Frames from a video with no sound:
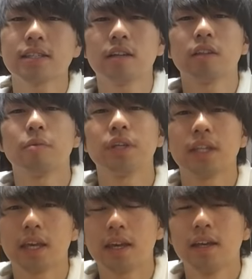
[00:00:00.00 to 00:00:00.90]
しなくてもいい
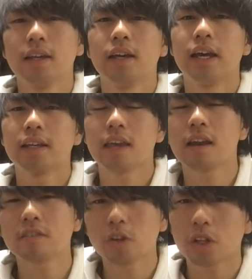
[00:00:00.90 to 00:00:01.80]
んで、えー、見
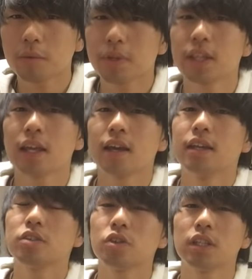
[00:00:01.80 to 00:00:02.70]
学とかでもいいんで
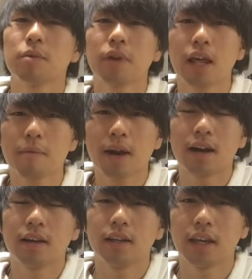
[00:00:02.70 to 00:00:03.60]
一緒にいてもらえれ
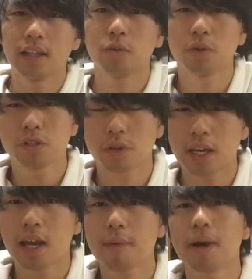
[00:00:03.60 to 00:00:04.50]
ば、えー、同意書があれ